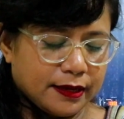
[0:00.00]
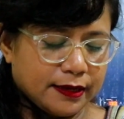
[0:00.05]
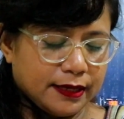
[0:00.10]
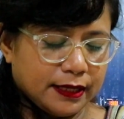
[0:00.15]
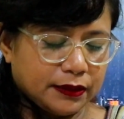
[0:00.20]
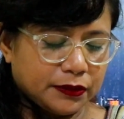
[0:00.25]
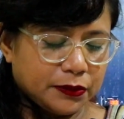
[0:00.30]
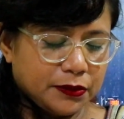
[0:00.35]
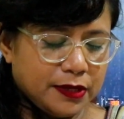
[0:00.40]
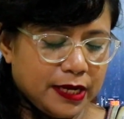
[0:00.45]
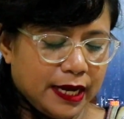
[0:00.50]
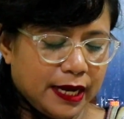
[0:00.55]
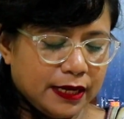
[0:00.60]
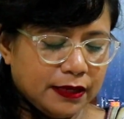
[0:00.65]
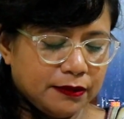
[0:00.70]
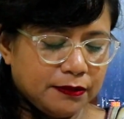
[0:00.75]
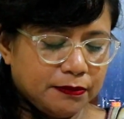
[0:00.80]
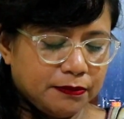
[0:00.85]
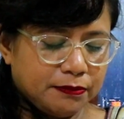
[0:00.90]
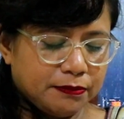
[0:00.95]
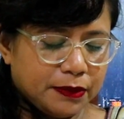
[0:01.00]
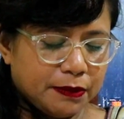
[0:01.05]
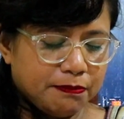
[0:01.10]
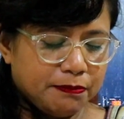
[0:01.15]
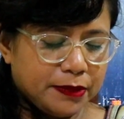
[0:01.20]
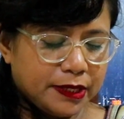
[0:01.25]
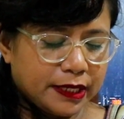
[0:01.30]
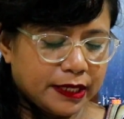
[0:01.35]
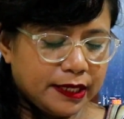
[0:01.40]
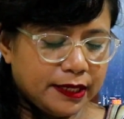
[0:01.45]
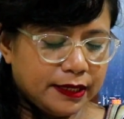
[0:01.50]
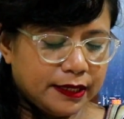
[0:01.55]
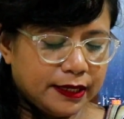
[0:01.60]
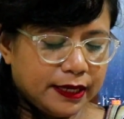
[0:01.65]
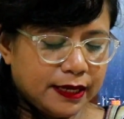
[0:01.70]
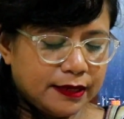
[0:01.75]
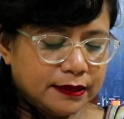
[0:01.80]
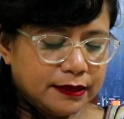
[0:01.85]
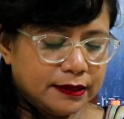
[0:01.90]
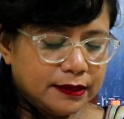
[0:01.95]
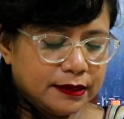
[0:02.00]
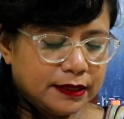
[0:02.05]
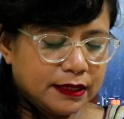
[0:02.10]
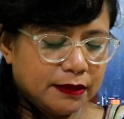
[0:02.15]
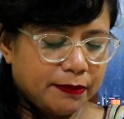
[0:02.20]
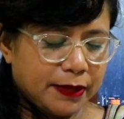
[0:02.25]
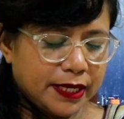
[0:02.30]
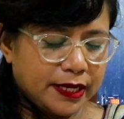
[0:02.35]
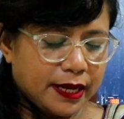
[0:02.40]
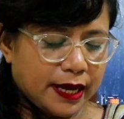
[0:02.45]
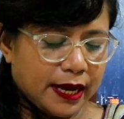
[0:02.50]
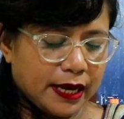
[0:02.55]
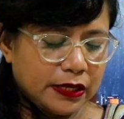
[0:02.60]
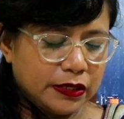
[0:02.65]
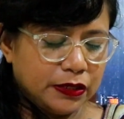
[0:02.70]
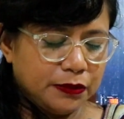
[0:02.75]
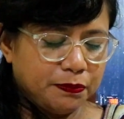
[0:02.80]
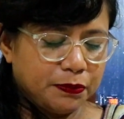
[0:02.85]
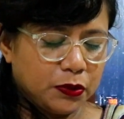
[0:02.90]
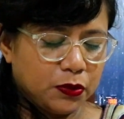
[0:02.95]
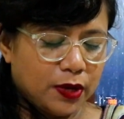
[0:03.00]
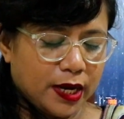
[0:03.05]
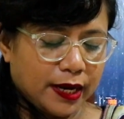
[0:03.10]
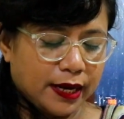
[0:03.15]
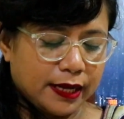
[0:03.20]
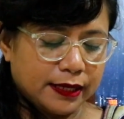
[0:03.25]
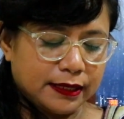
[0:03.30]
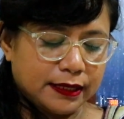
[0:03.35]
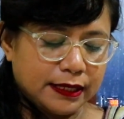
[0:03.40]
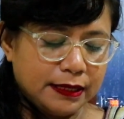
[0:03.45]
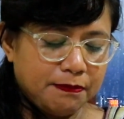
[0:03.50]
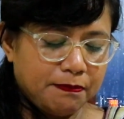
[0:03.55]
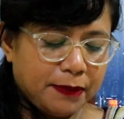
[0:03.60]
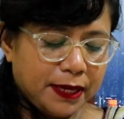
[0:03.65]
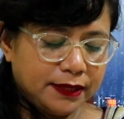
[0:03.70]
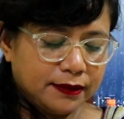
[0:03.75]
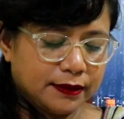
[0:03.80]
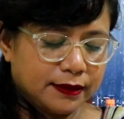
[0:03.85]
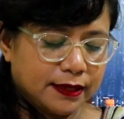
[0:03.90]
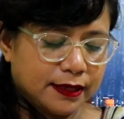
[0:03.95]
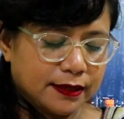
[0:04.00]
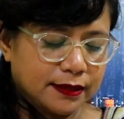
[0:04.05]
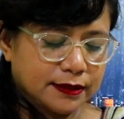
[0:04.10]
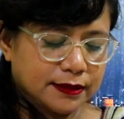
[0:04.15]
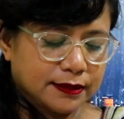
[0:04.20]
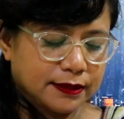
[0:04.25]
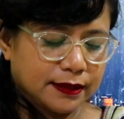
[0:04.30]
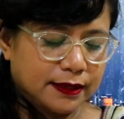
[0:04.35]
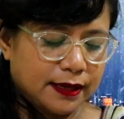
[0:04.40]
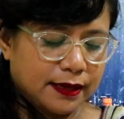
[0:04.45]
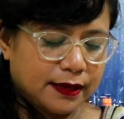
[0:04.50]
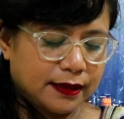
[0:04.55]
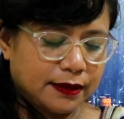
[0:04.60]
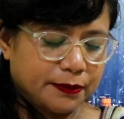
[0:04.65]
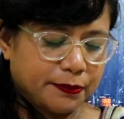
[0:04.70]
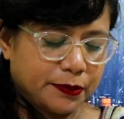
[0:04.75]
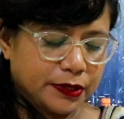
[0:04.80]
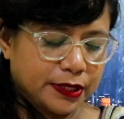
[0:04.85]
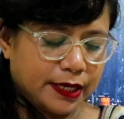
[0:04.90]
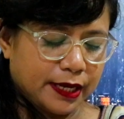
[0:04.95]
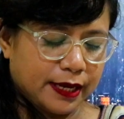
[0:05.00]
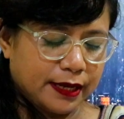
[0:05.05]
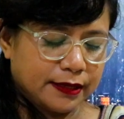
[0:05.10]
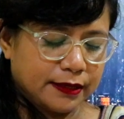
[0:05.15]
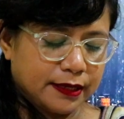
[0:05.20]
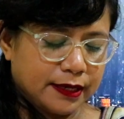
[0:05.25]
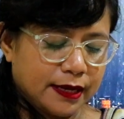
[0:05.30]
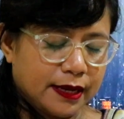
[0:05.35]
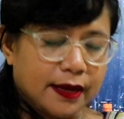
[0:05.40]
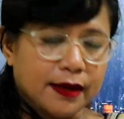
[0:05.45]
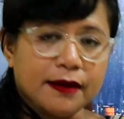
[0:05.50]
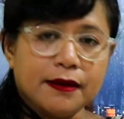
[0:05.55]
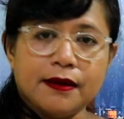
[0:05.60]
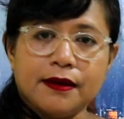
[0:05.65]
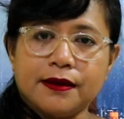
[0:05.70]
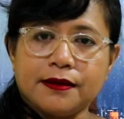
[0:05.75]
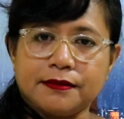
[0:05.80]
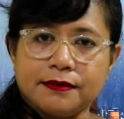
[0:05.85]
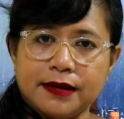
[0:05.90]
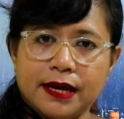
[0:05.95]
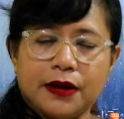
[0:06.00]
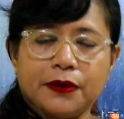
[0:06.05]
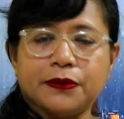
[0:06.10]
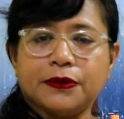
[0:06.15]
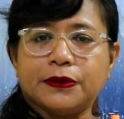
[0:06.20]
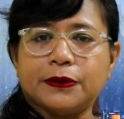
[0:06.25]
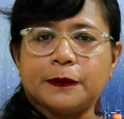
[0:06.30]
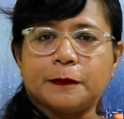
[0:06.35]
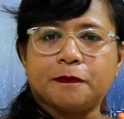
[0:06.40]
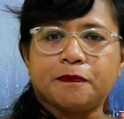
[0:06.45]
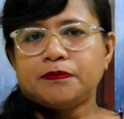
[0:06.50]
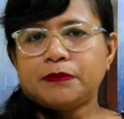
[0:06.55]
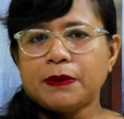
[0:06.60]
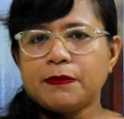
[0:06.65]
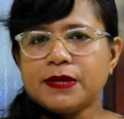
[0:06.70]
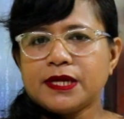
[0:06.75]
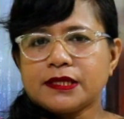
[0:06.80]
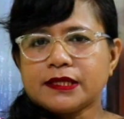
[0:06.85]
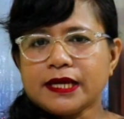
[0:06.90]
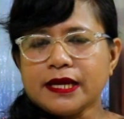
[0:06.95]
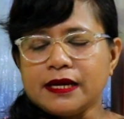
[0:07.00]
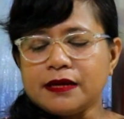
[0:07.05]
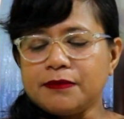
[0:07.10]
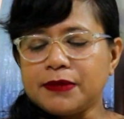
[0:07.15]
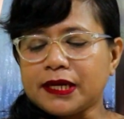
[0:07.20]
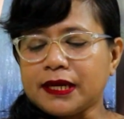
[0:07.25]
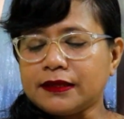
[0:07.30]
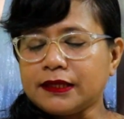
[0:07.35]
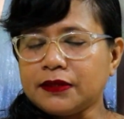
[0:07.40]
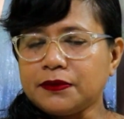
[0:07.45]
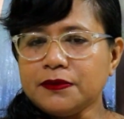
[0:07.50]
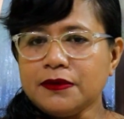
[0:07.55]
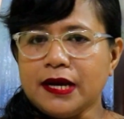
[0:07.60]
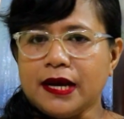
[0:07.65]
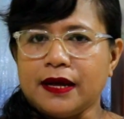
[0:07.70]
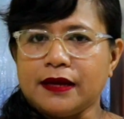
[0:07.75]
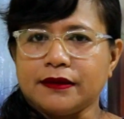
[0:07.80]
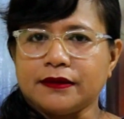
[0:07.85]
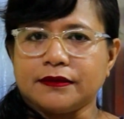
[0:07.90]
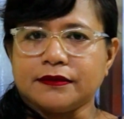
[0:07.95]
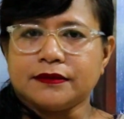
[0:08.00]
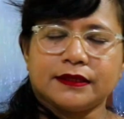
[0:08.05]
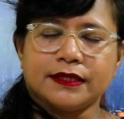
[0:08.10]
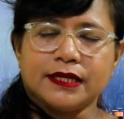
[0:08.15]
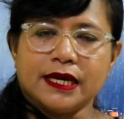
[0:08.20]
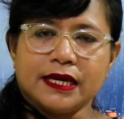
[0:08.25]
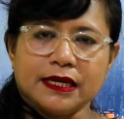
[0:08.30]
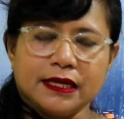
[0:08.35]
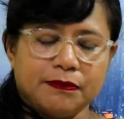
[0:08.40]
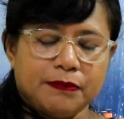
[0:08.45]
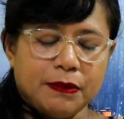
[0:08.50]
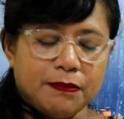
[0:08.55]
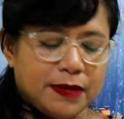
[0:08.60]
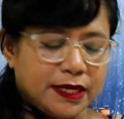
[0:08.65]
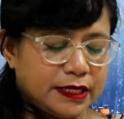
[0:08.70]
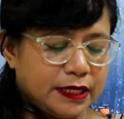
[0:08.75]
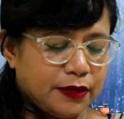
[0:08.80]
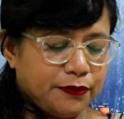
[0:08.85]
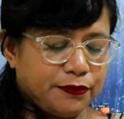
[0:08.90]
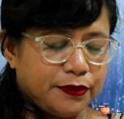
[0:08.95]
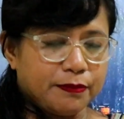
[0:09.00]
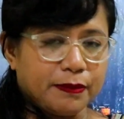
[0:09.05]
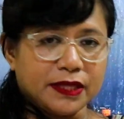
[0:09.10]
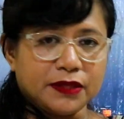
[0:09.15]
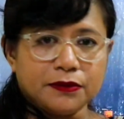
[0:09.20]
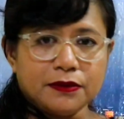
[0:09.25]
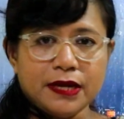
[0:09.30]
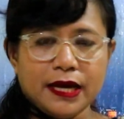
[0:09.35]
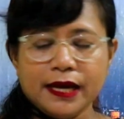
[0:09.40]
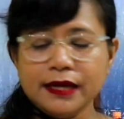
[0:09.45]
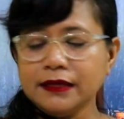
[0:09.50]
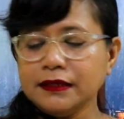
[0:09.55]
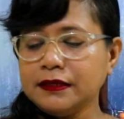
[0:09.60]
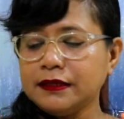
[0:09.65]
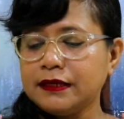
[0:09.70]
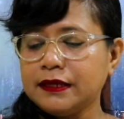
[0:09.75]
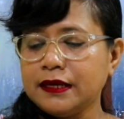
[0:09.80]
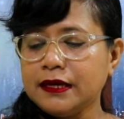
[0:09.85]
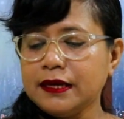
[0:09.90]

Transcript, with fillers: dan Tuhan memberikan kepada Ayub dua kali lipat dari segala kepunyaannya dahulu. Pemirsa yang diberkati Tuhan, dari pembacaan firman Tuhan